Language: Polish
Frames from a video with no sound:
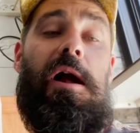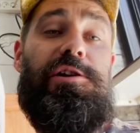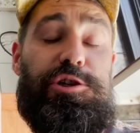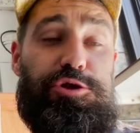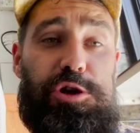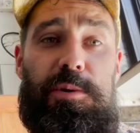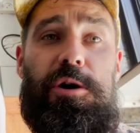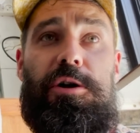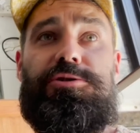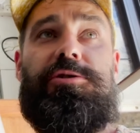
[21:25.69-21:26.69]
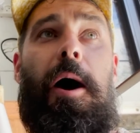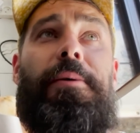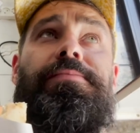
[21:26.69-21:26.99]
Jest turbo gorąco.